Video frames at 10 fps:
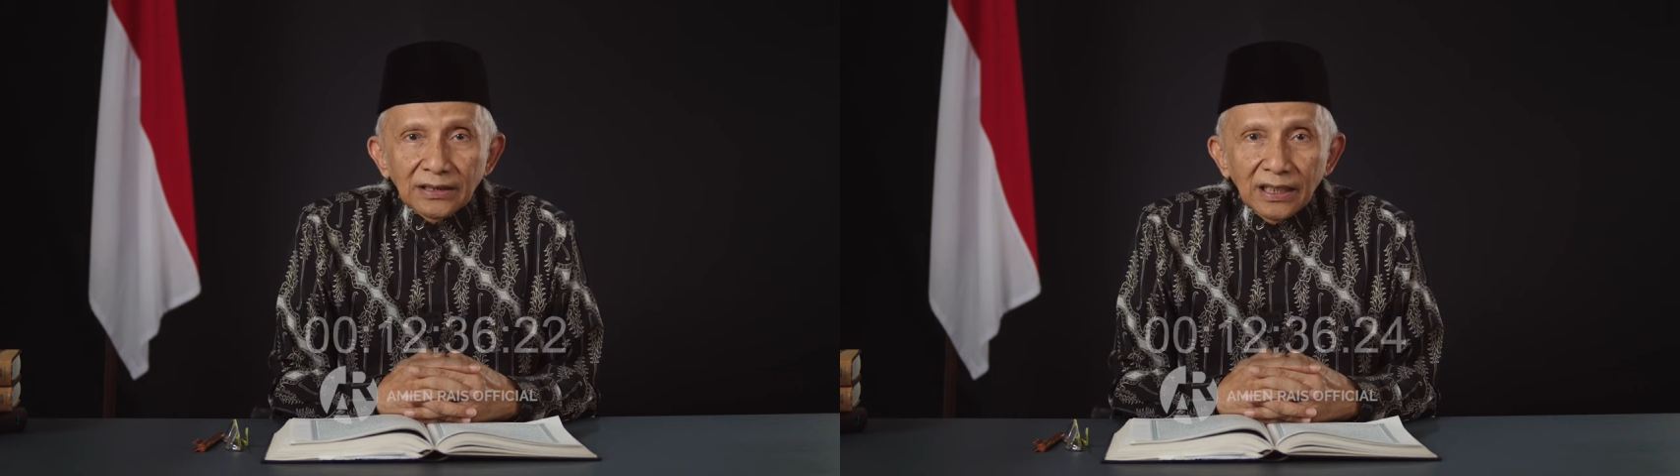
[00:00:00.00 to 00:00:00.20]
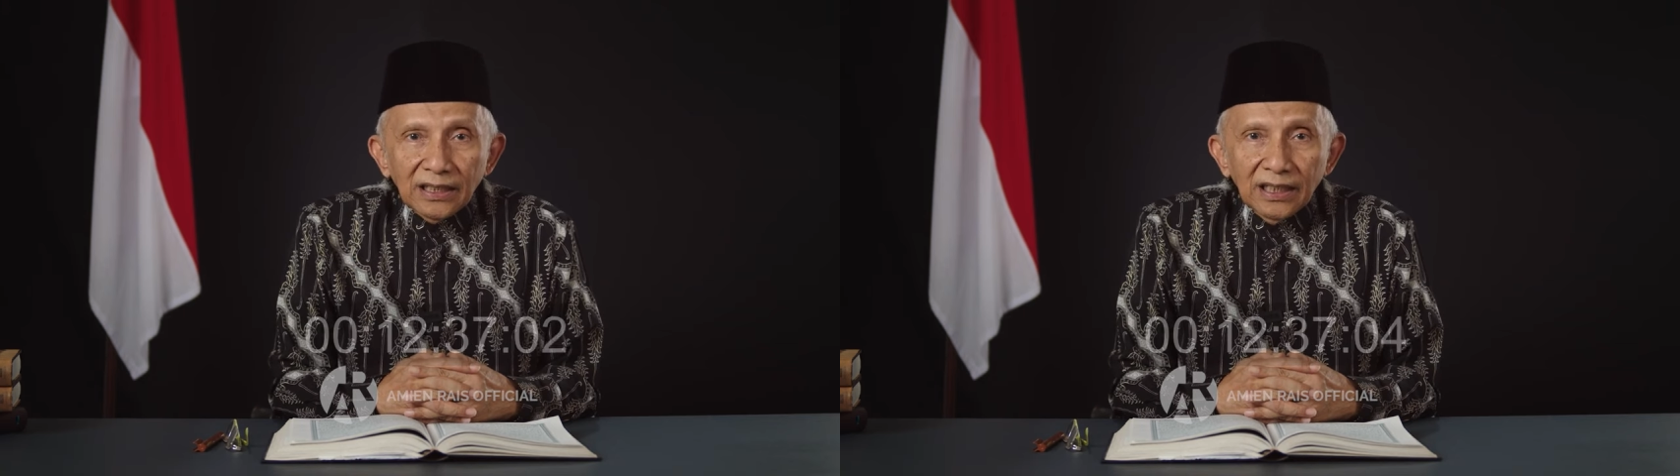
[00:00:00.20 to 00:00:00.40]

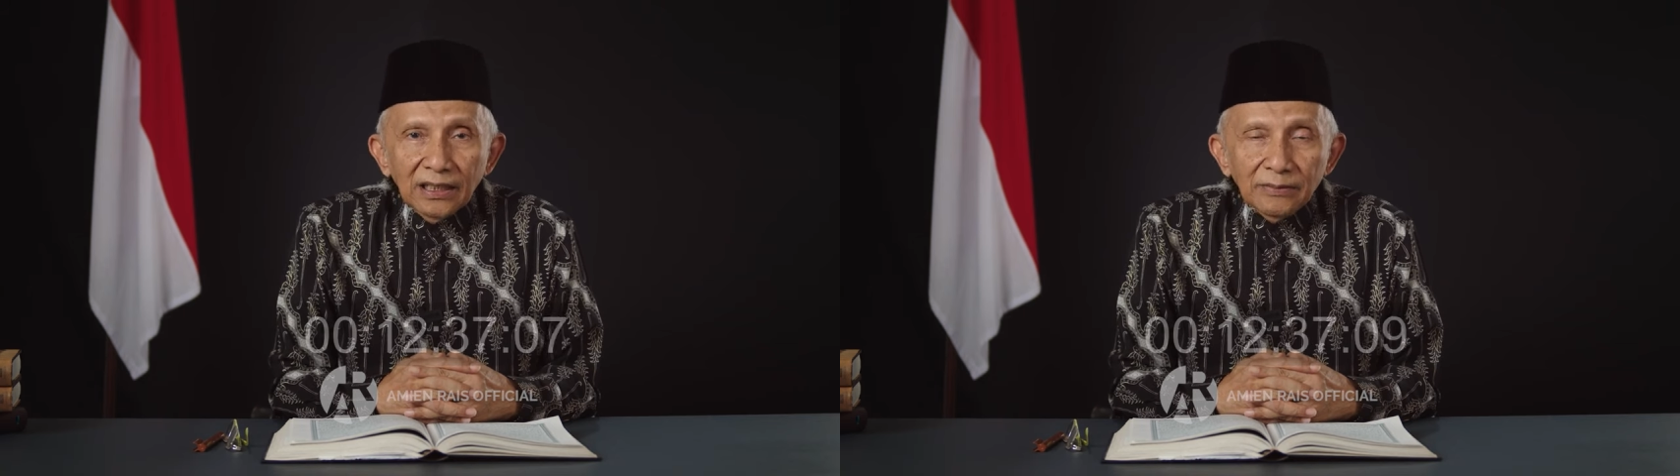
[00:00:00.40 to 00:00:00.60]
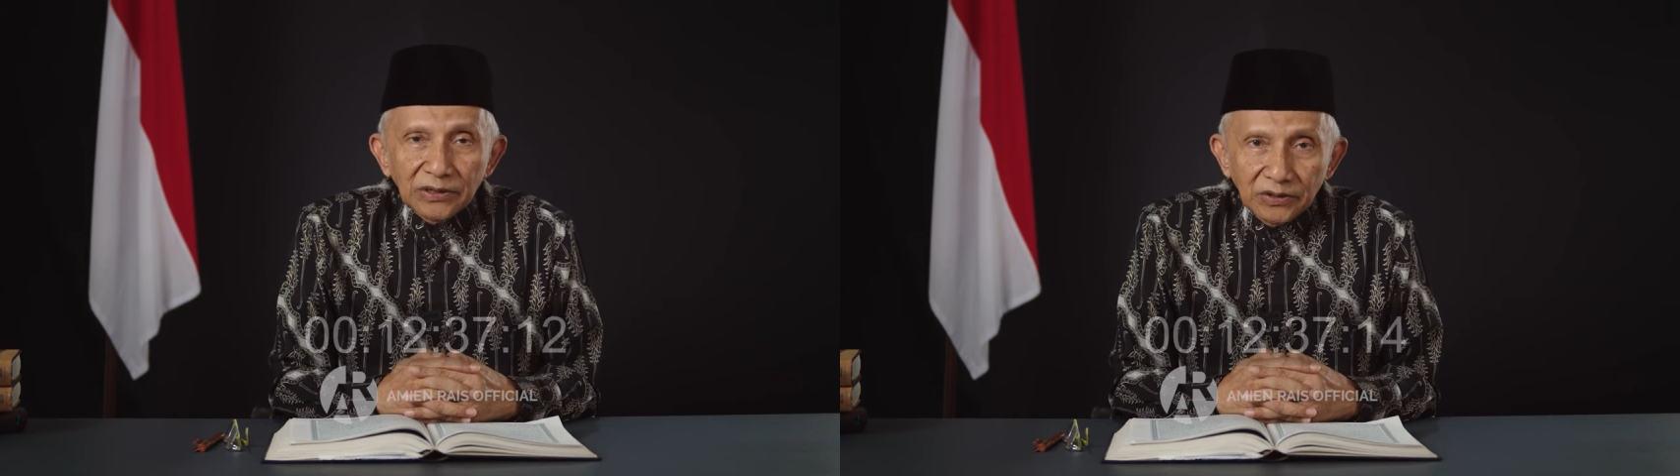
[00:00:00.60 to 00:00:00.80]
Saya kira
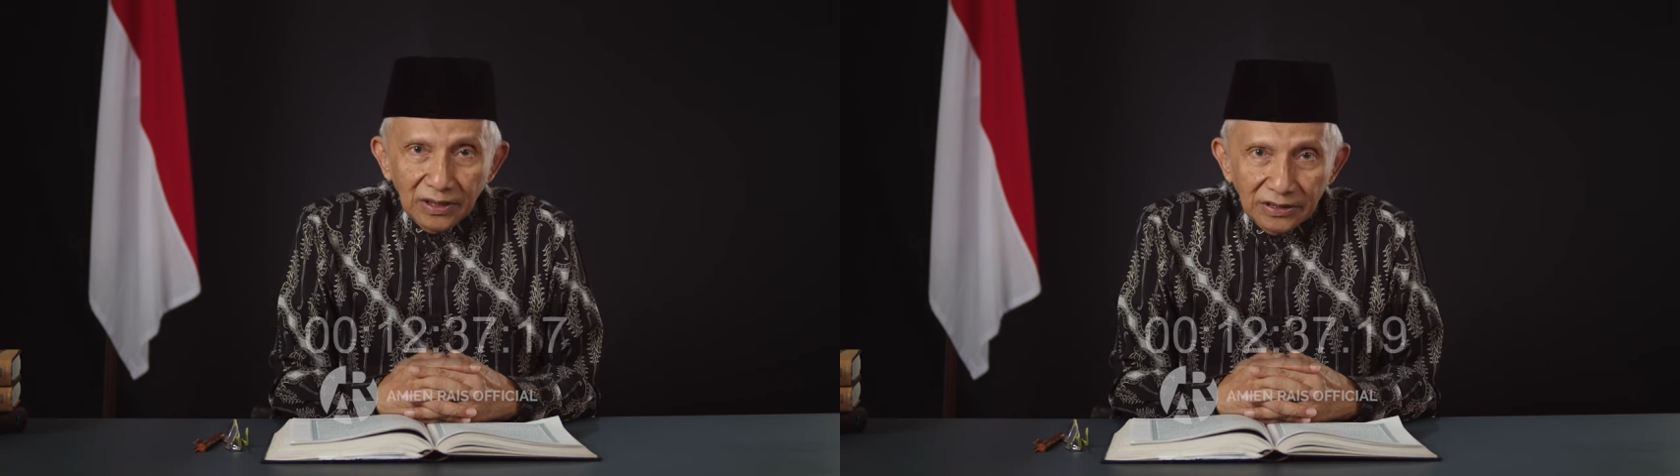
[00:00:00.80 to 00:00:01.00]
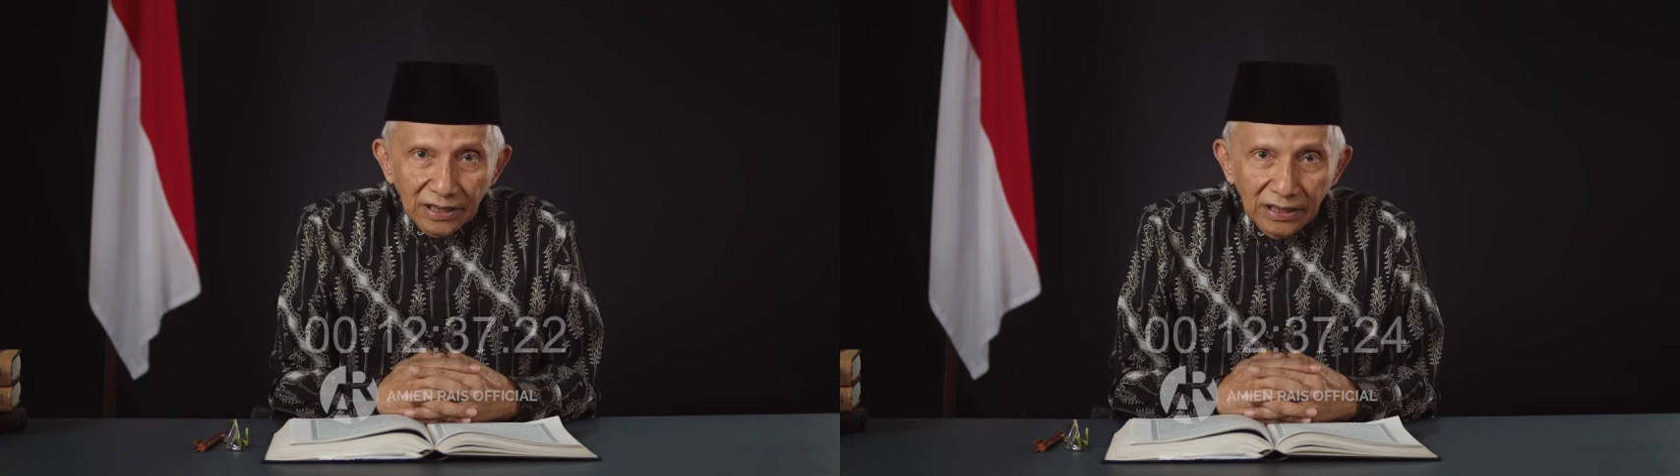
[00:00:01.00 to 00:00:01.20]
ini
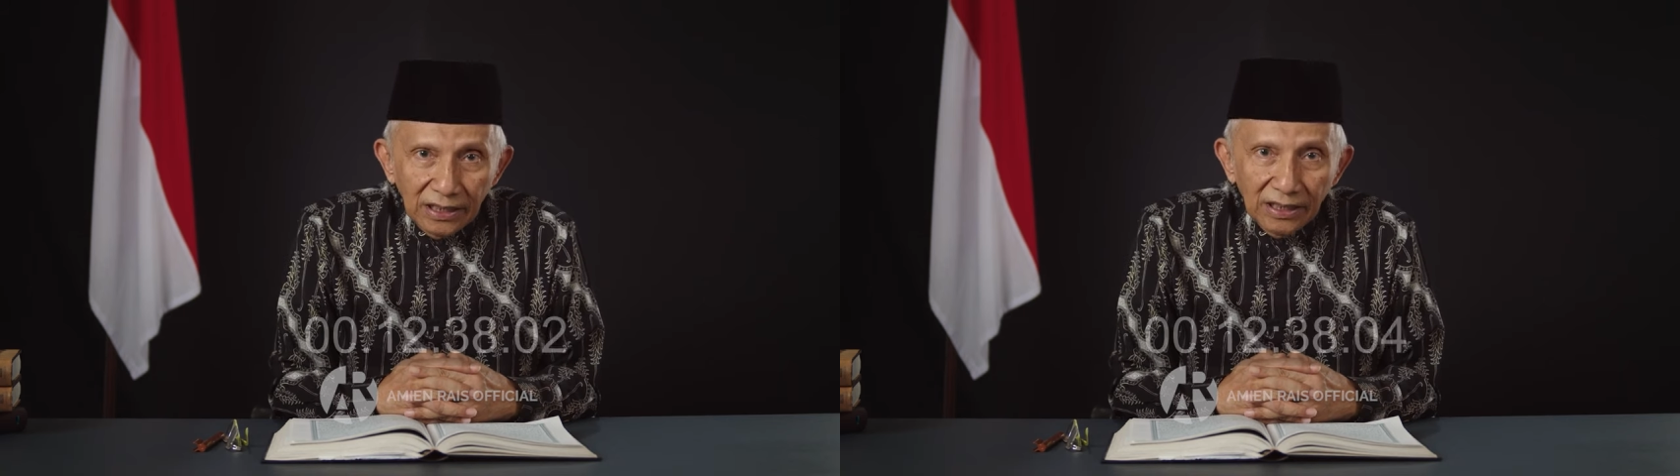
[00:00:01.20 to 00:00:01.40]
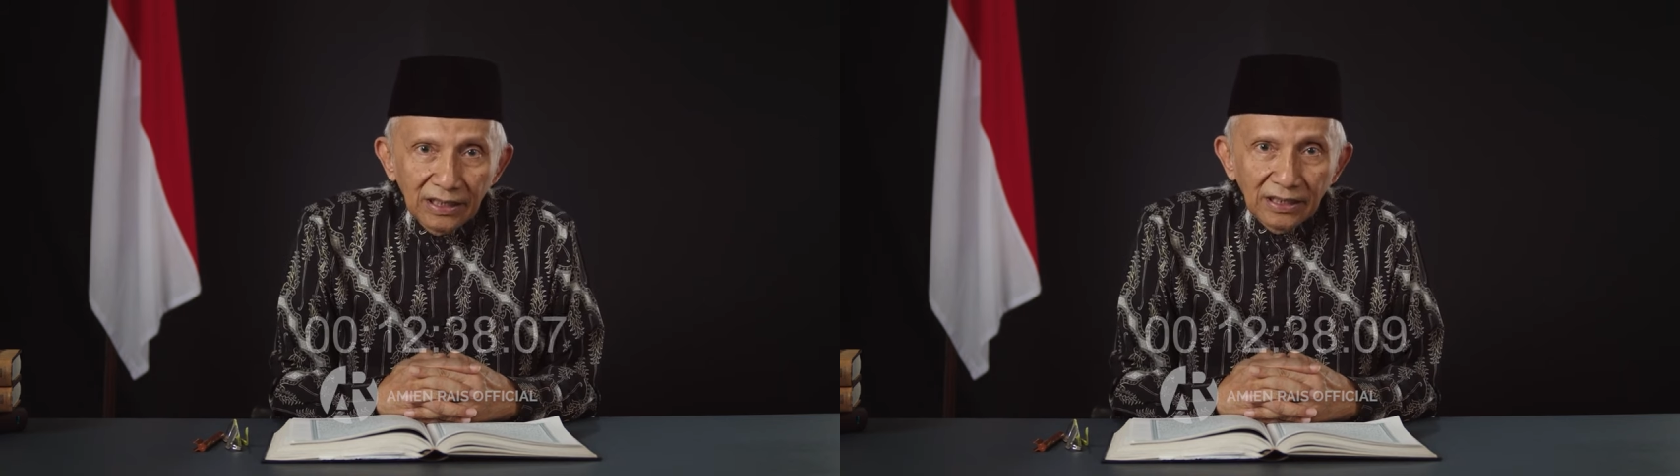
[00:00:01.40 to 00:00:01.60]
masukan
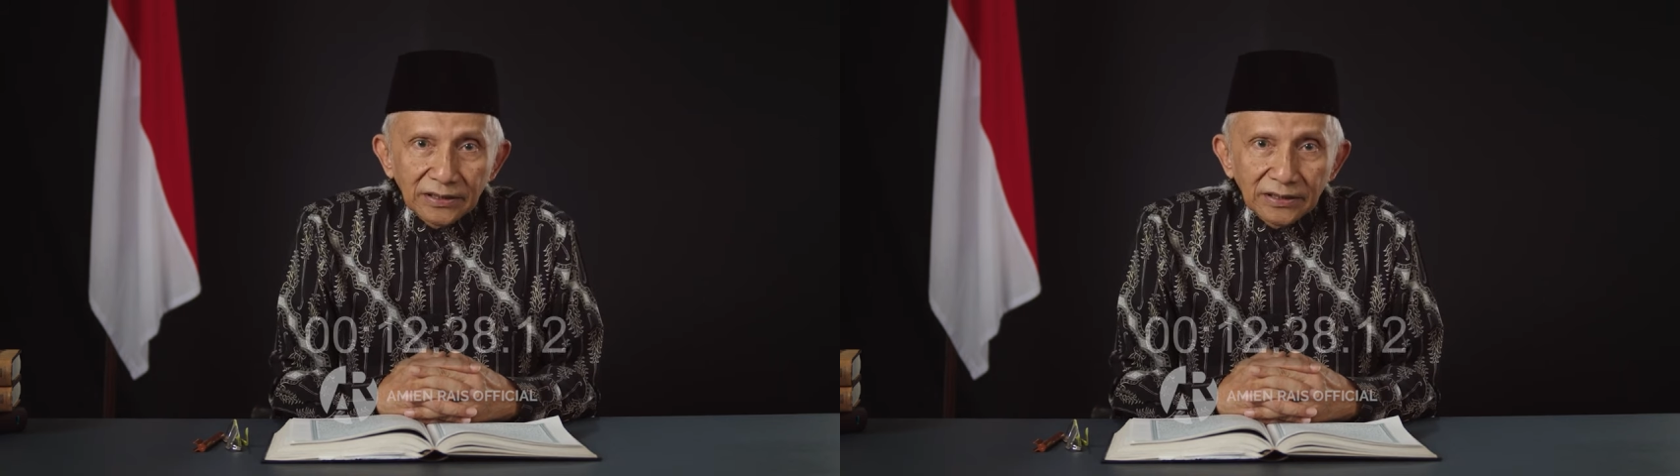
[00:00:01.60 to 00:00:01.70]
saya.